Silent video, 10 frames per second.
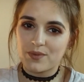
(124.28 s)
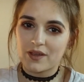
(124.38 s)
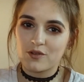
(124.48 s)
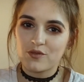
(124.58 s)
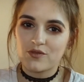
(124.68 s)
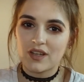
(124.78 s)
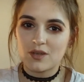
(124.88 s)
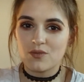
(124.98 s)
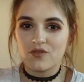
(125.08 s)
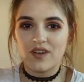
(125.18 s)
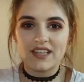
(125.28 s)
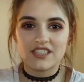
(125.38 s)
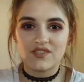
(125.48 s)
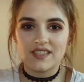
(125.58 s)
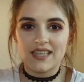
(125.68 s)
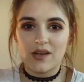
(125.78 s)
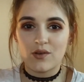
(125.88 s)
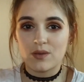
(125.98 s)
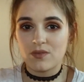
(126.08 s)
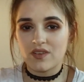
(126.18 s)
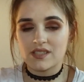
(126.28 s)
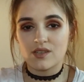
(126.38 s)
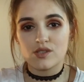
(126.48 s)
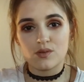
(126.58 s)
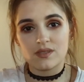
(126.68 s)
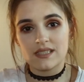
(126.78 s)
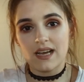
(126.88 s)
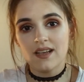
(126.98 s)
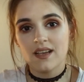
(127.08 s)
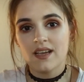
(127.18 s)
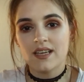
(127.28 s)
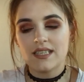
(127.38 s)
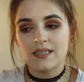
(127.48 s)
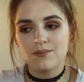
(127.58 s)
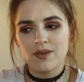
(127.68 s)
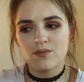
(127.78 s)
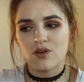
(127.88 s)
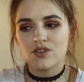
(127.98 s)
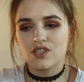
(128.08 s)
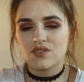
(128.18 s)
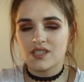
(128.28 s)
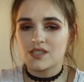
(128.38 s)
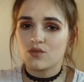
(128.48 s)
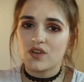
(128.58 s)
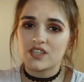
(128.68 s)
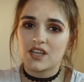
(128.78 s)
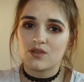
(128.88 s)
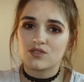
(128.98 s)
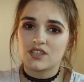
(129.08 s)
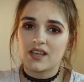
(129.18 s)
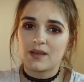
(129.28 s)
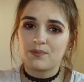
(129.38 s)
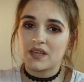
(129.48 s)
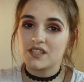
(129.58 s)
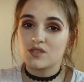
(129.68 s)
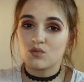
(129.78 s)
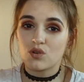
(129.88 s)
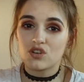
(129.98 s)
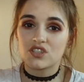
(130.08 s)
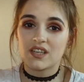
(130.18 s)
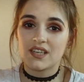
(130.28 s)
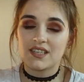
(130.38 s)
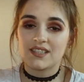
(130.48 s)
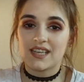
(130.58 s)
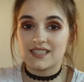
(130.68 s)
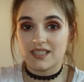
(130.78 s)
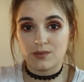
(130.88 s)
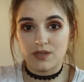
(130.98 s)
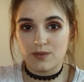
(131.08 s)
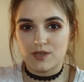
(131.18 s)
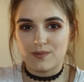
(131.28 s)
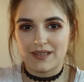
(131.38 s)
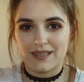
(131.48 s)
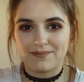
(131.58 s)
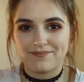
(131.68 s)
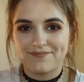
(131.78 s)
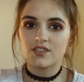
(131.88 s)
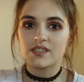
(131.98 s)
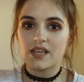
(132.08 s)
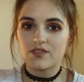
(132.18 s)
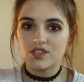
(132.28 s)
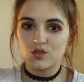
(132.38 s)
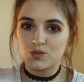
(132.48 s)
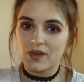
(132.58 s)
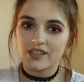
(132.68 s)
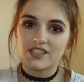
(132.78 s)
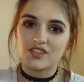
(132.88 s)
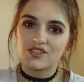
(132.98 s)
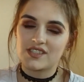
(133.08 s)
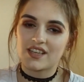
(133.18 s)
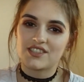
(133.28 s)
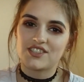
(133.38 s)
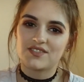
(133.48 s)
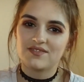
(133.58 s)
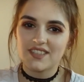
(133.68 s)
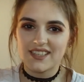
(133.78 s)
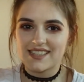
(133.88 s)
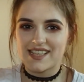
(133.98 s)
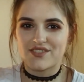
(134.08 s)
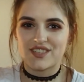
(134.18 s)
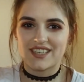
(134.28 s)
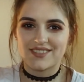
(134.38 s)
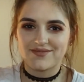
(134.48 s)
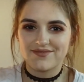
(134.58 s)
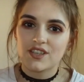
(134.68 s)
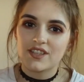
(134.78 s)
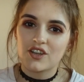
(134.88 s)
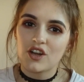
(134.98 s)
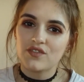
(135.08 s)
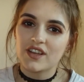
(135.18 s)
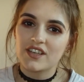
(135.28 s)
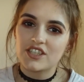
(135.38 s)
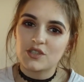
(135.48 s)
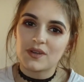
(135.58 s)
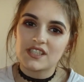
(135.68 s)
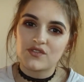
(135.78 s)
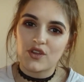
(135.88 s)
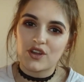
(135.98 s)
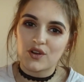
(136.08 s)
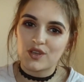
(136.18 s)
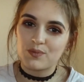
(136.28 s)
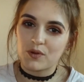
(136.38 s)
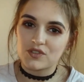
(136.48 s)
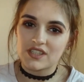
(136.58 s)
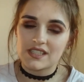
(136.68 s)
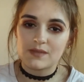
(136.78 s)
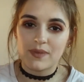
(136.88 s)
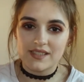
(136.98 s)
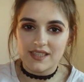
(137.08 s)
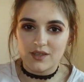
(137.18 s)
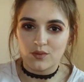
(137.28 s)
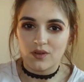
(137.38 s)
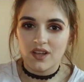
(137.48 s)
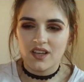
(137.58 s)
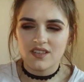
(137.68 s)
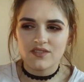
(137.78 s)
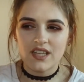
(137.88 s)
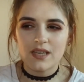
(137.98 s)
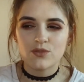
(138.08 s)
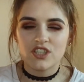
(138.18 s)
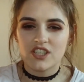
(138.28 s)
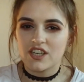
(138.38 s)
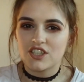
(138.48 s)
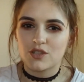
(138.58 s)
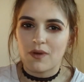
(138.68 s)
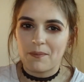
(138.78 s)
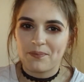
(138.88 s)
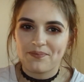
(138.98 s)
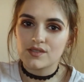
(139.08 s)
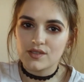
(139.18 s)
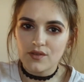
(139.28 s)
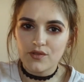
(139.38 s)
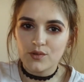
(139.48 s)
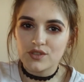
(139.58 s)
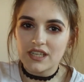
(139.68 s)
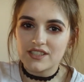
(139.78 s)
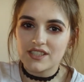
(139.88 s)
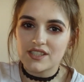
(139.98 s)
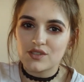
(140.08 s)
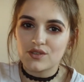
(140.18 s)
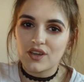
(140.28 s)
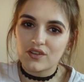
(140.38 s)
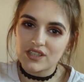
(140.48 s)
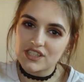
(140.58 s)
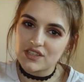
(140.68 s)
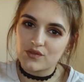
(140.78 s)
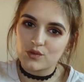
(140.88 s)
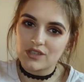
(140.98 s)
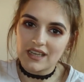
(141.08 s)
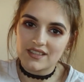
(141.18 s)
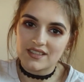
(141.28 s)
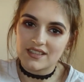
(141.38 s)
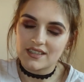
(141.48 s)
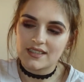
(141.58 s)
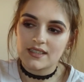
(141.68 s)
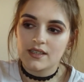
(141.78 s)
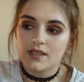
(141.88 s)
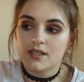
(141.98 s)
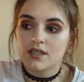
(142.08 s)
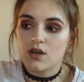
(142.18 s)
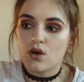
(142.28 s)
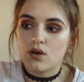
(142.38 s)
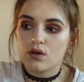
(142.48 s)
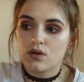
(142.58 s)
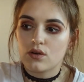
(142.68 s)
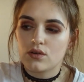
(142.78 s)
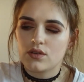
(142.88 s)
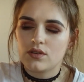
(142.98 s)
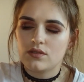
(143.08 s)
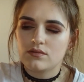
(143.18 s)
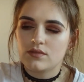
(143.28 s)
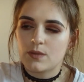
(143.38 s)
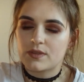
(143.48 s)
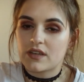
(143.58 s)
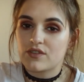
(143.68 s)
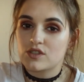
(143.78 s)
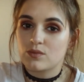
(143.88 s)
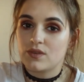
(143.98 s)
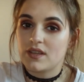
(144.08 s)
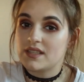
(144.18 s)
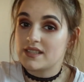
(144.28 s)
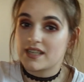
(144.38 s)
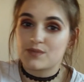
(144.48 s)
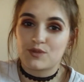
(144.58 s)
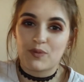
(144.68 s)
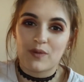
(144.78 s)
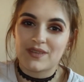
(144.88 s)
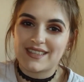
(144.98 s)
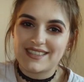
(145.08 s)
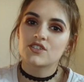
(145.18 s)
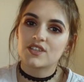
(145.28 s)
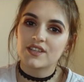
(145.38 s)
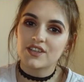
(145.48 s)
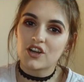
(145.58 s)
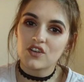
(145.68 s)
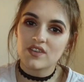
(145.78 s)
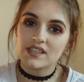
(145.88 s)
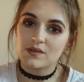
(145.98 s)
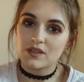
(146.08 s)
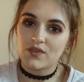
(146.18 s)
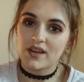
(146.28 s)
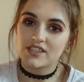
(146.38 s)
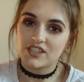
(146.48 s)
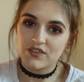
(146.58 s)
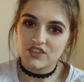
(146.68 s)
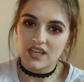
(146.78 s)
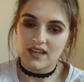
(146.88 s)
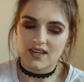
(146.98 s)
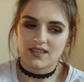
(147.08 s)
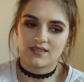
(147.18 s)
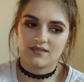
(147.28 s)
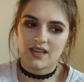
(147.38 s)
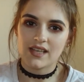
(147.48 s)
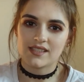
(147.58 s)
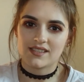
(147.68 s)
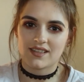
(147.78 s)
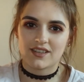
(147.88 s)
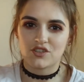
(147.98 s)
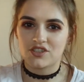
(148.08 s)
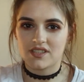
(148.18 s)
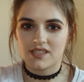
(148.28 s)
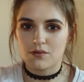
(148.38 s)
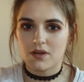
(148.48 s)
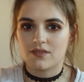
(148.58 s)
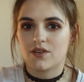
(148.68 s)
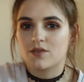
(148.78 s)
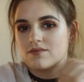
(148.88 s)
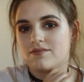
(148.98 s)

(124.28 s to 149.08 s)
piegów. Wiadomo, w lecie wyskakuje mi więcej od słońca. I mimo, iż wszyscy uważają, że piegi są urocze, ja za nimi nie przepadam. Czy zawsze uśmiechasz się do zdjęć? Nie, nie zawsze. Czy kiedykolwiek liczyłaś swoje kroki podczas spaceru? Wydaje mi się, że liczyłam. Co wkurza Cię, co niekoniecznie wkurza innych? Oj, nie potrafię sobie nic teraz przypomnieć. Czy kiedykolwiek załatwiałaś się w krzakach? Jasne, kto się nie załatwiał?